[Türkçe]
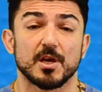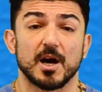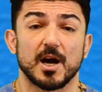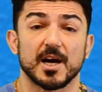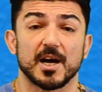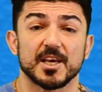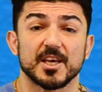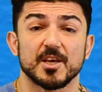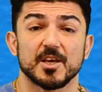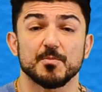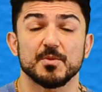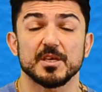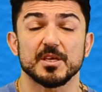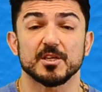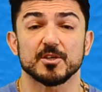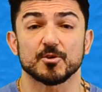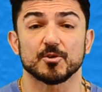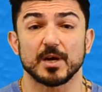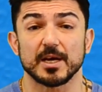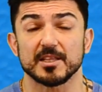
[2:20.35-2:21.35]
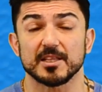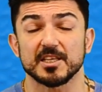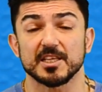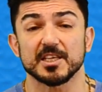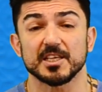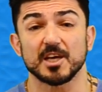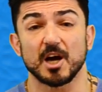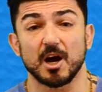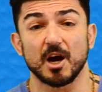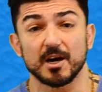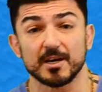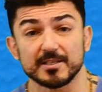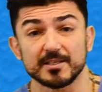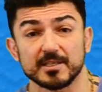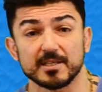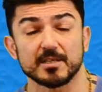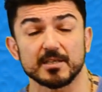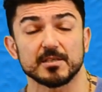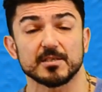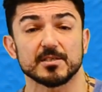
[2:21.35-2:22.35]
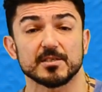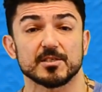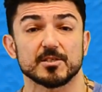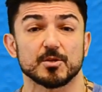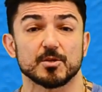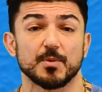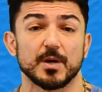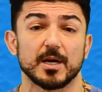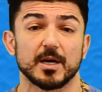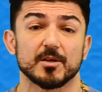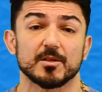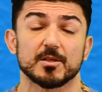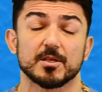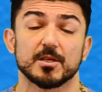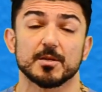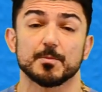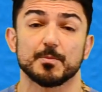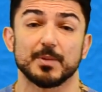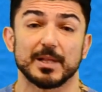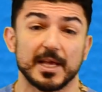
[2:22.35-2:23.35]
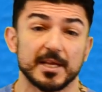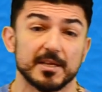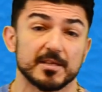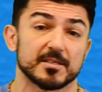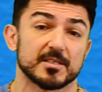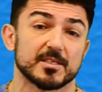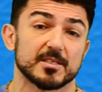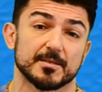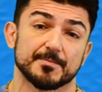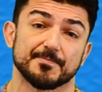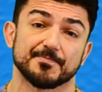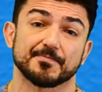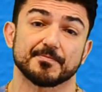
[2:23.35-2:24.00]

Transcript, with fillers: I have been writing articles about planets